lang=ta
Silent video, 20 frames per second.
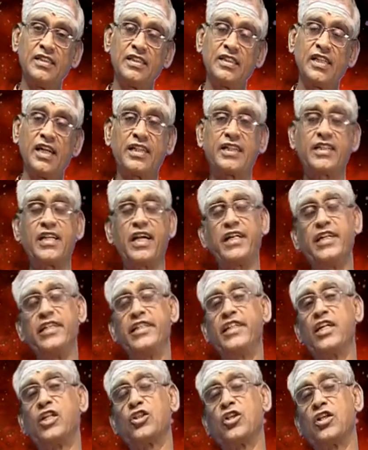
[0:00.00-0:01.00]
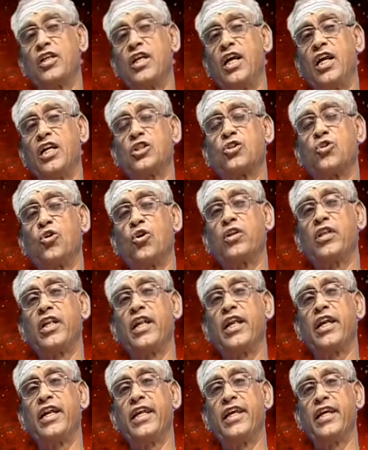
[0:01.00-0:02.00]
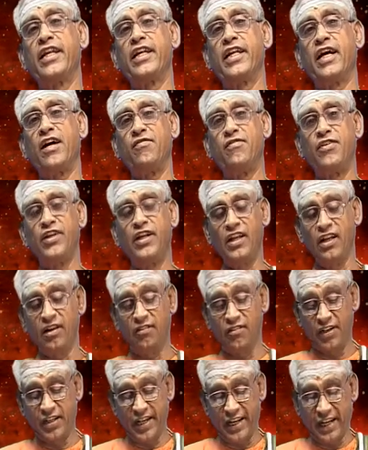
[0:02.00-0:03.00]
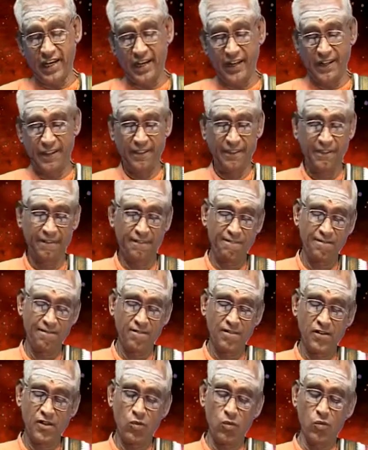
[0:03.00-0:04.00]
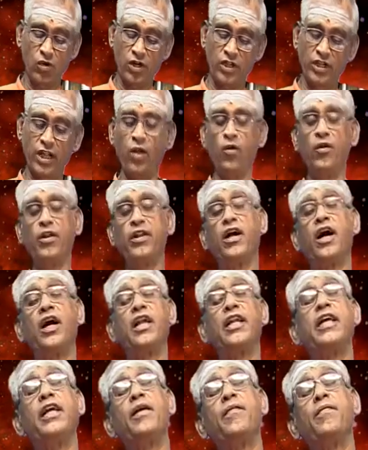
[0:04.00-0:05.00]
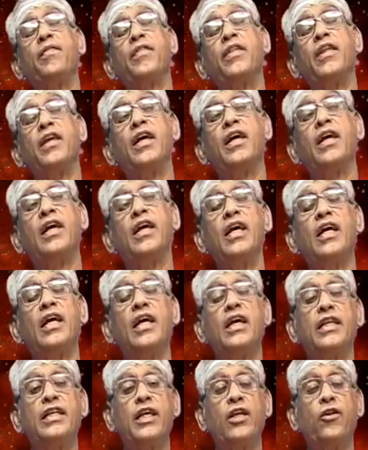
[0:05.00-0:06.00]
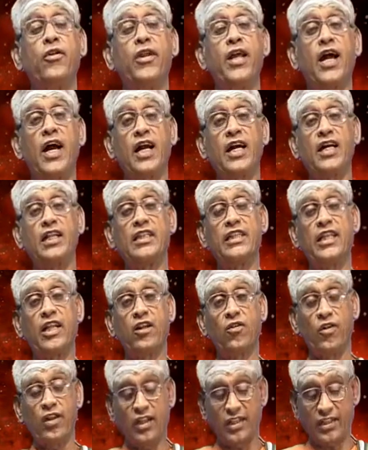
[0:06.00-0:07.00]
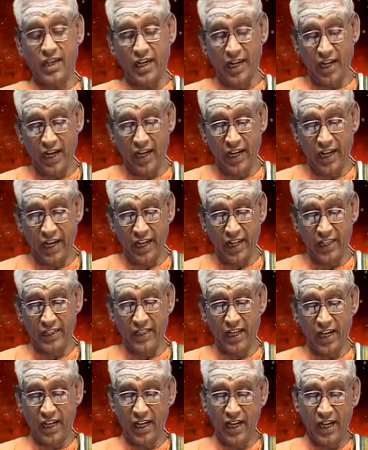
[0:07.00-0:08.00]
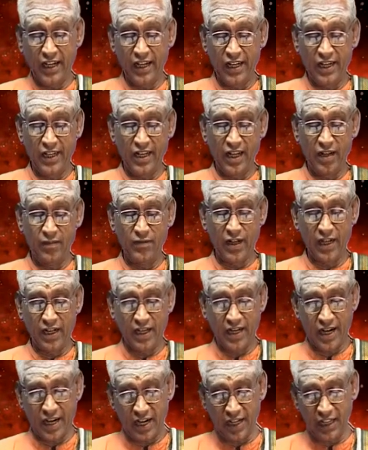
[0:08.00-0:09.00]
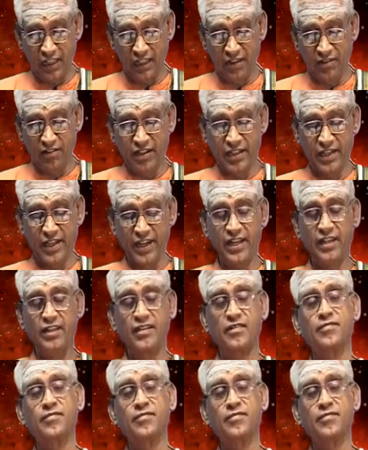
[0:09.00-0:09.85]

தட்டழிந்தேன் சொன்னால் சோதனைகளை எல்லாம் வென்று விட்டேன் உனது அருளினாலே என்னுடைய அகந்தினுடைய தடல்களை தடங்களை எல்லாம் நான் கடந்து விட்டேன்